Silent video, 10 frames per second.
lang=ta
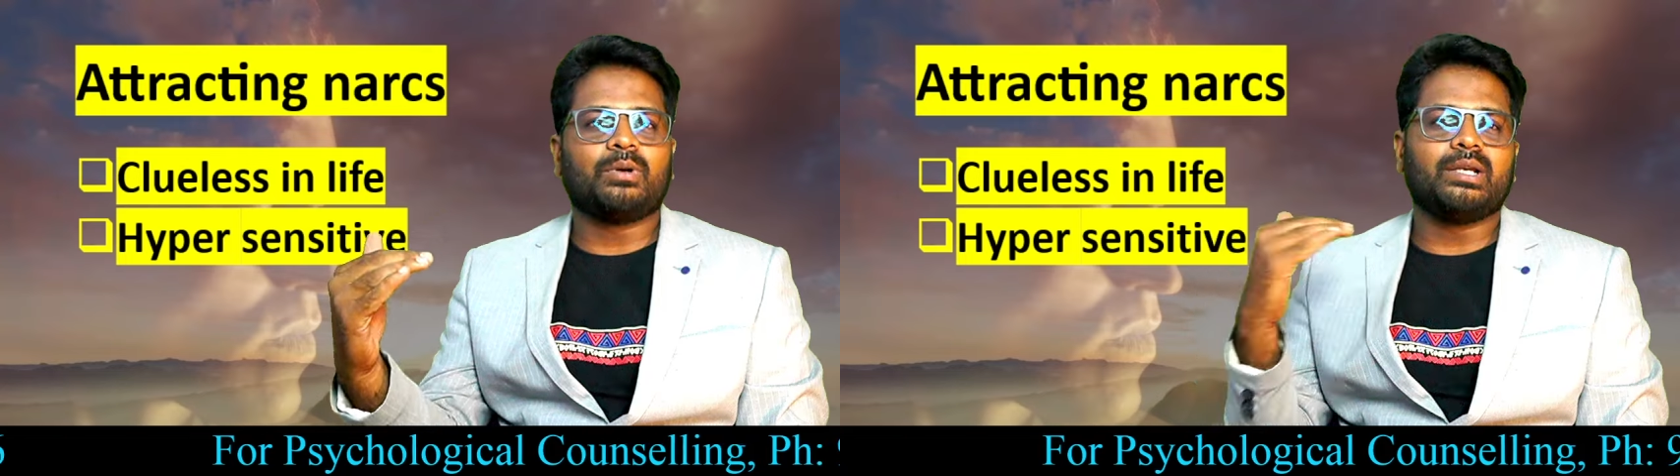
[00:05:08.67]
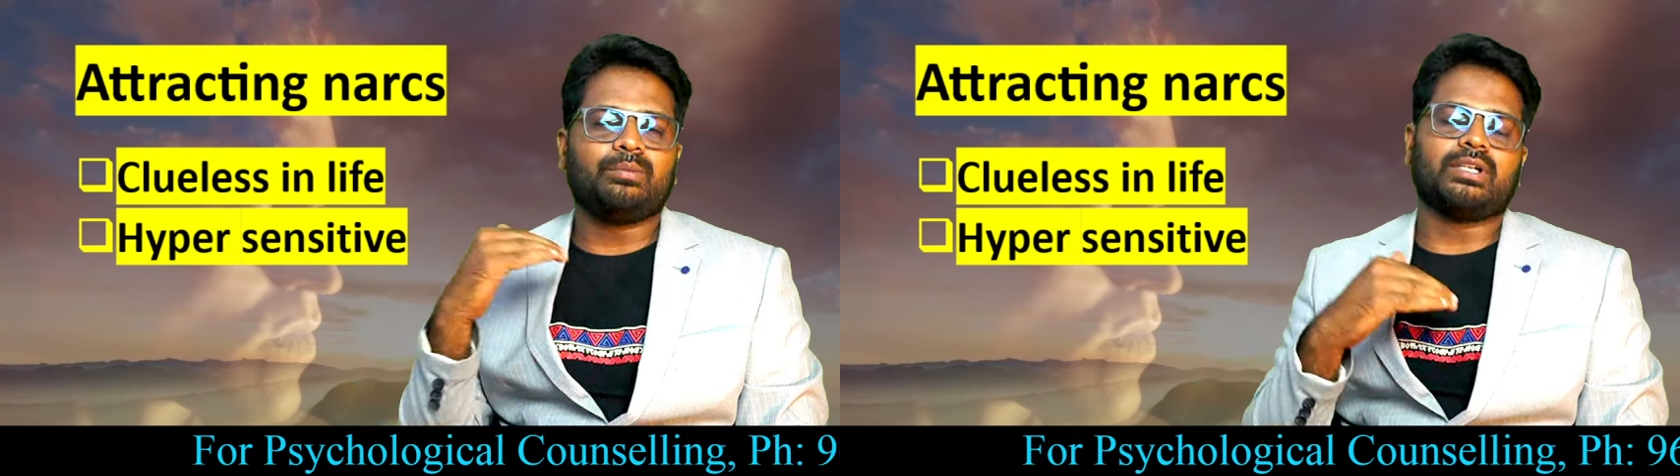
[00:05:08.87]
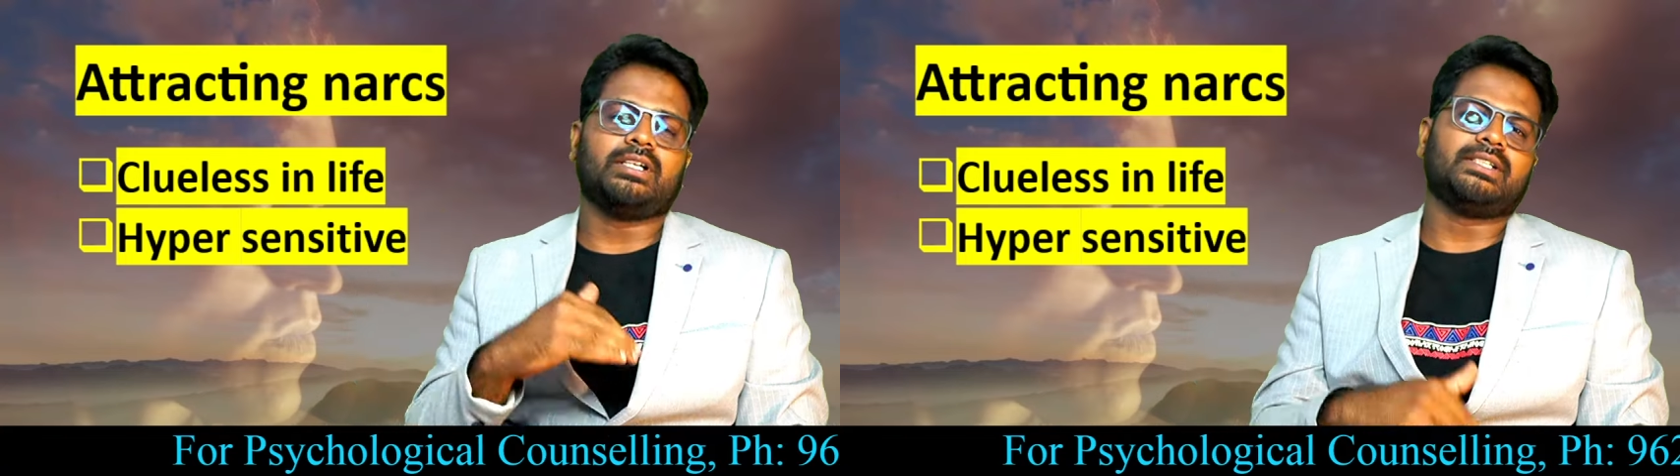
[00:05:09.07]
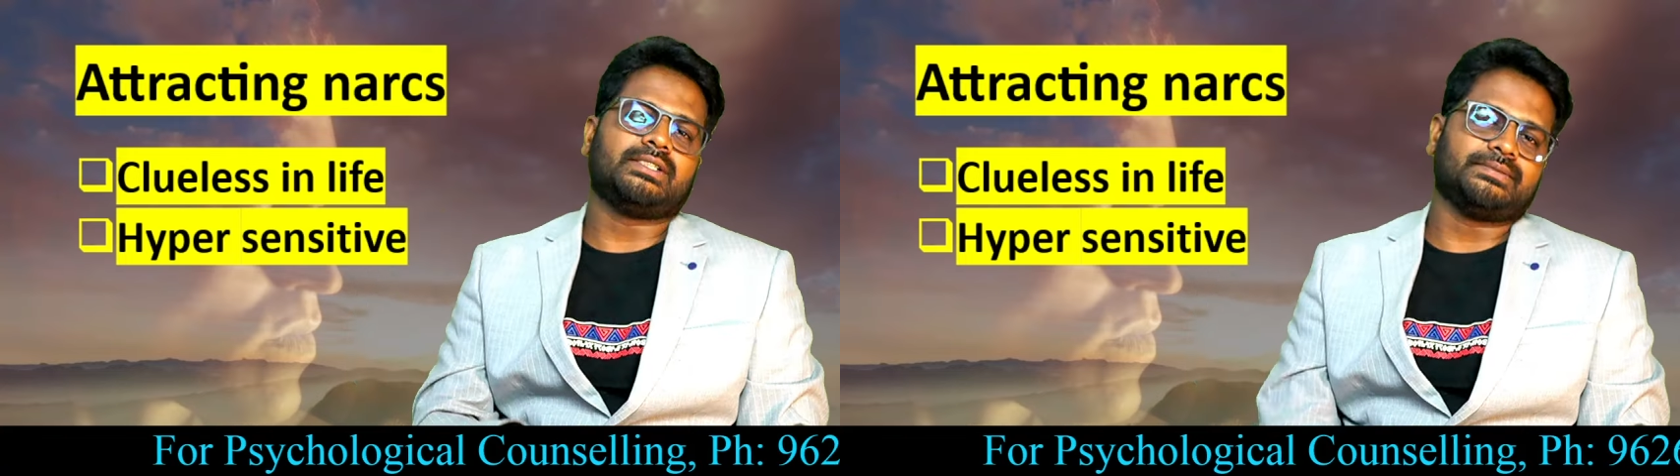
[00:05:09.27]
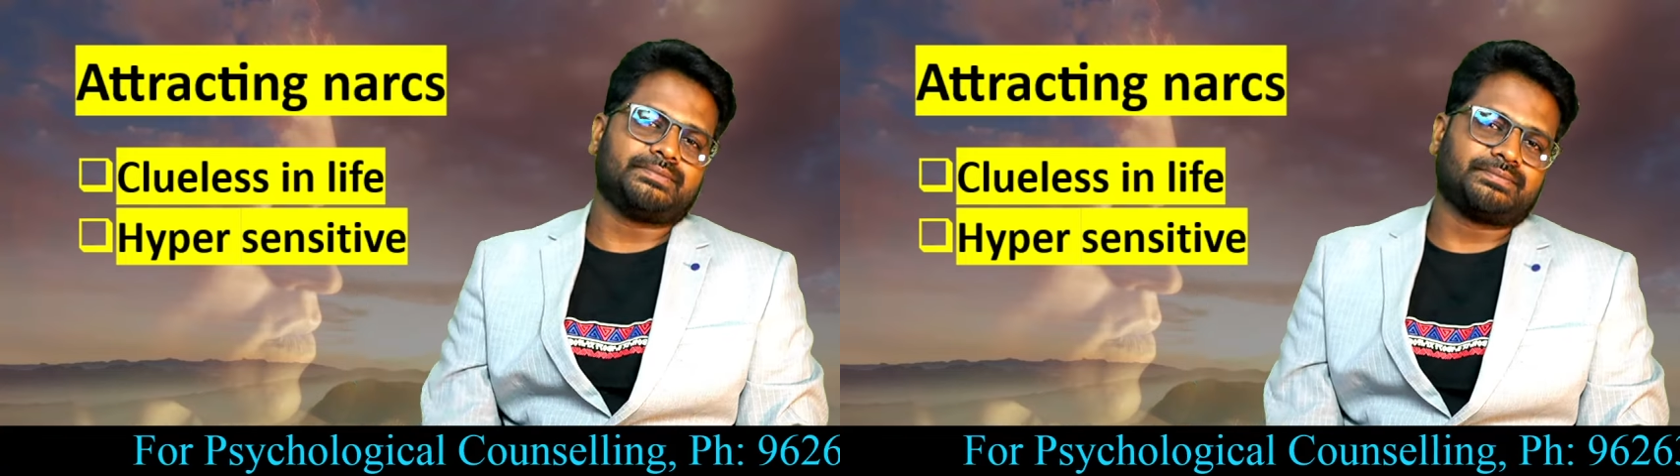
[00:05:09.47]
வாய்ப்பு இருக்குது
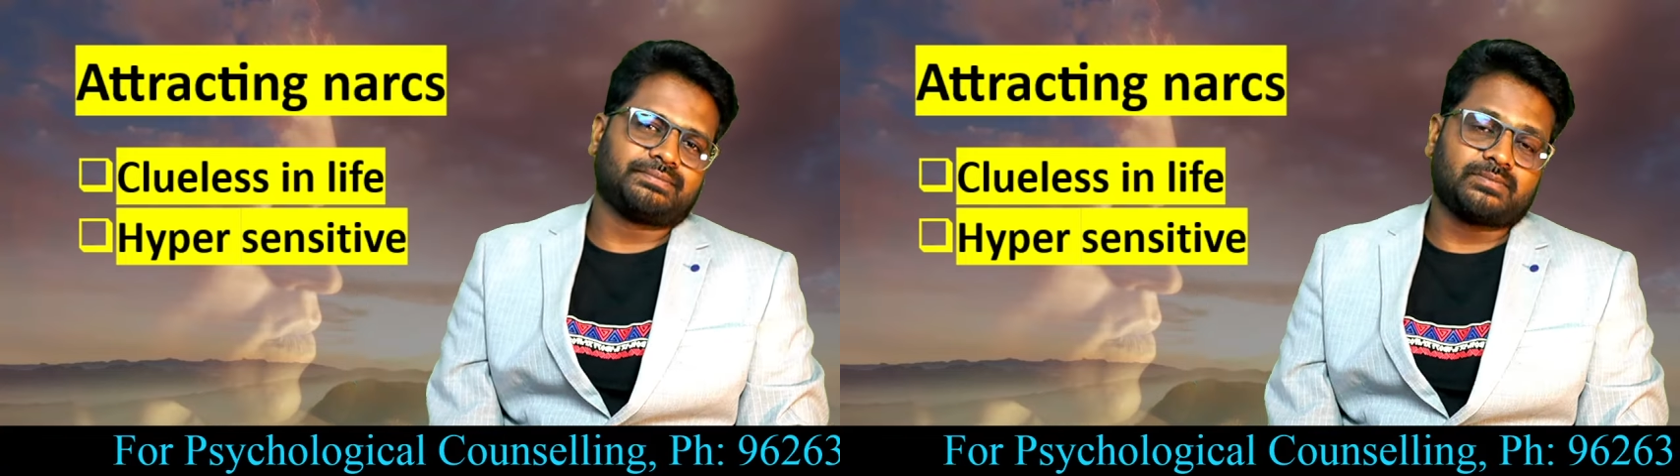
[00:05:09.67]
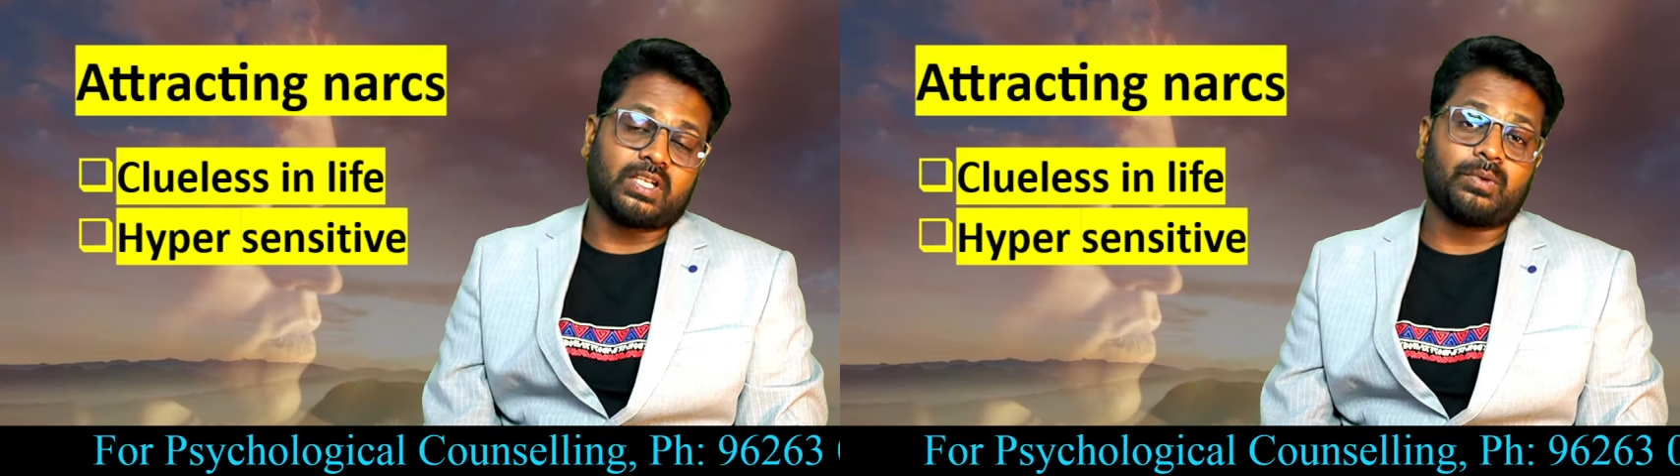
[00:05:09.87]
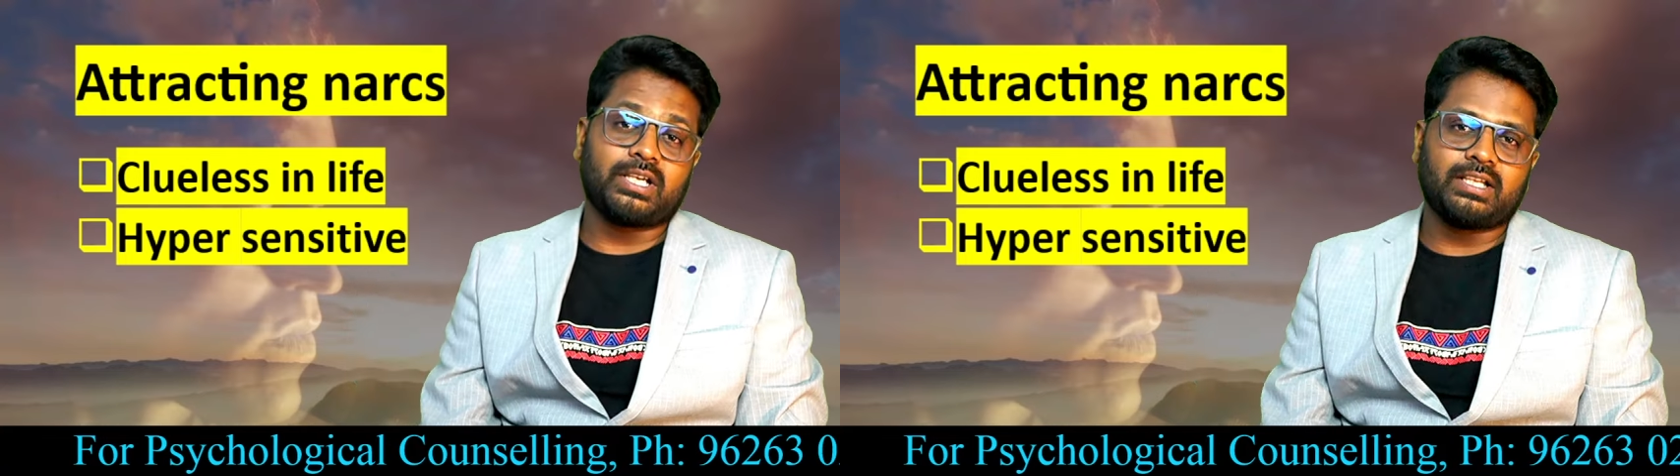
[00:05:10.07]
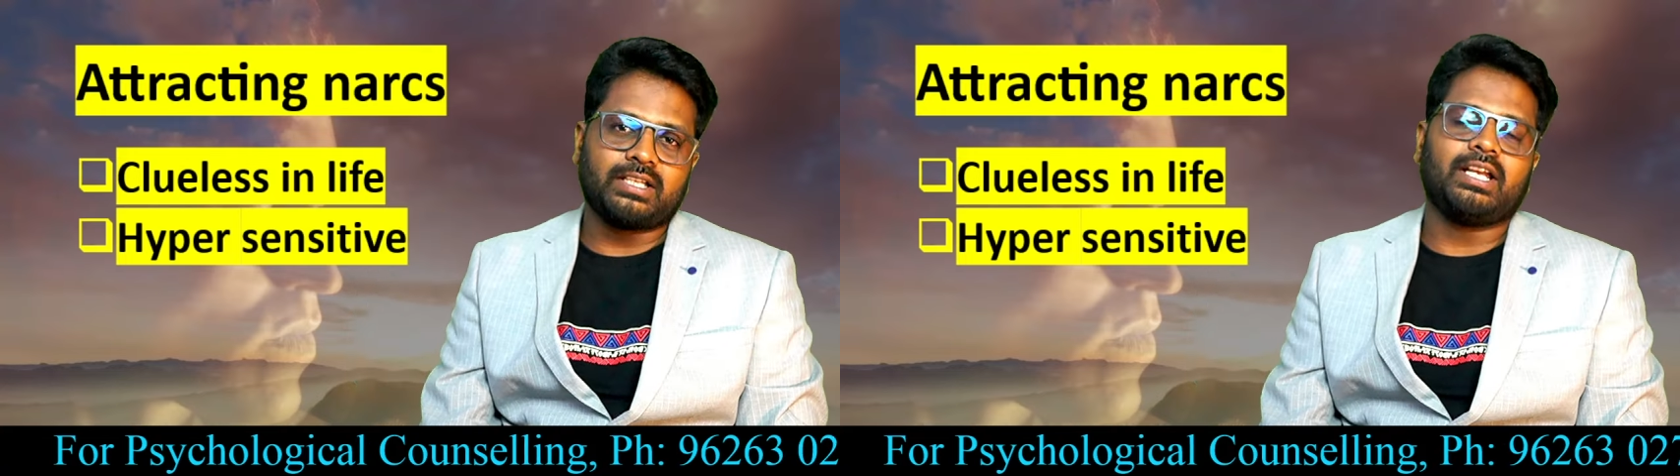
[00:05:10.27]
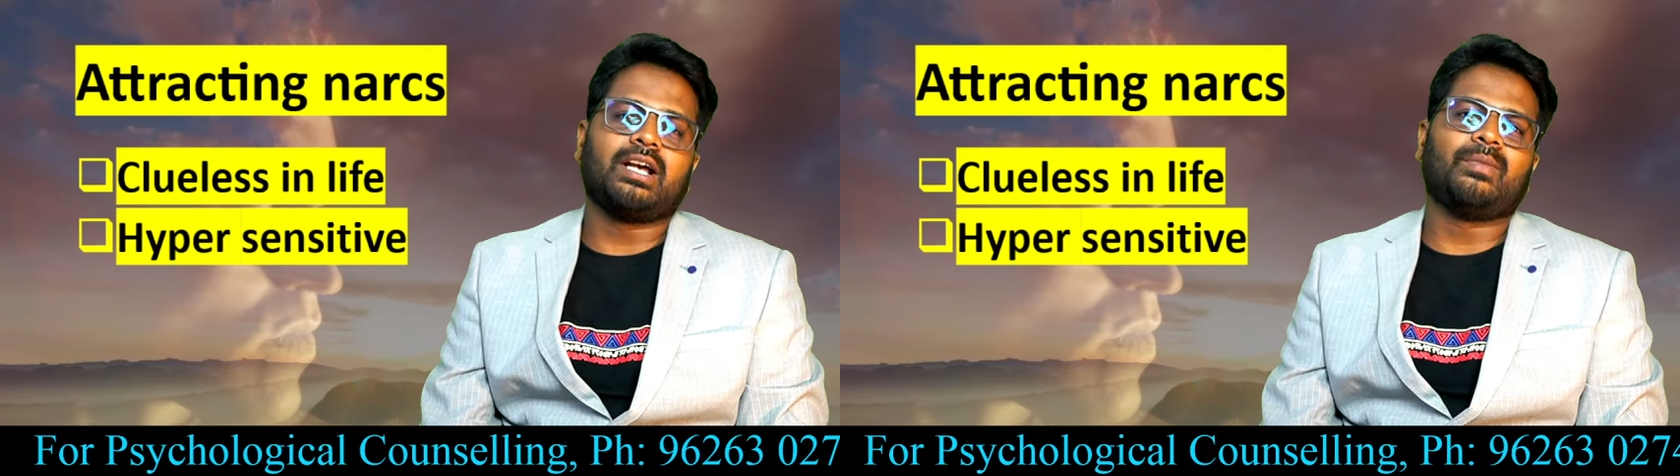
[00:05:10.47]
நமக்கே
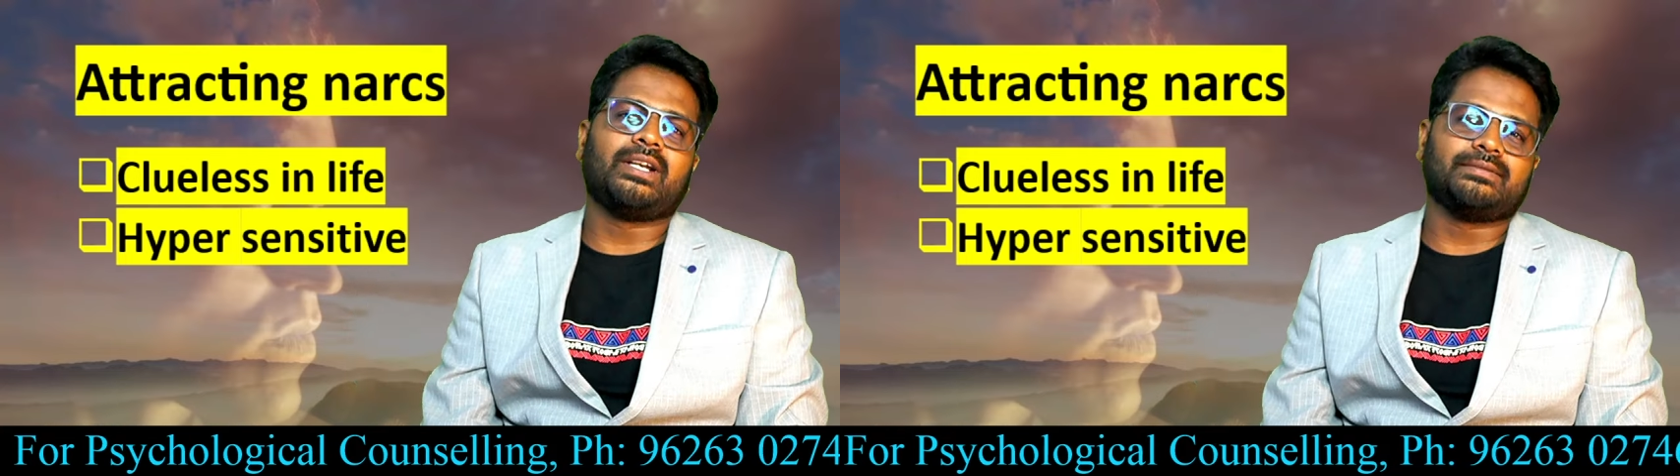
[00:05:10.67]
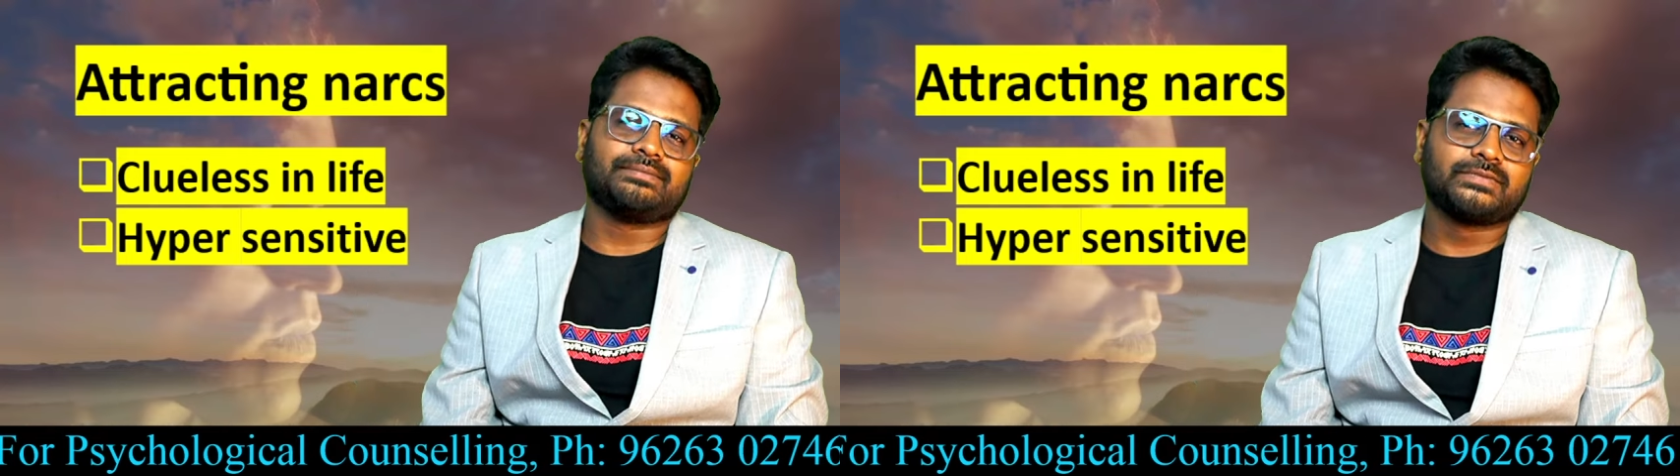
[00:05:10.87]
தெரியாமல்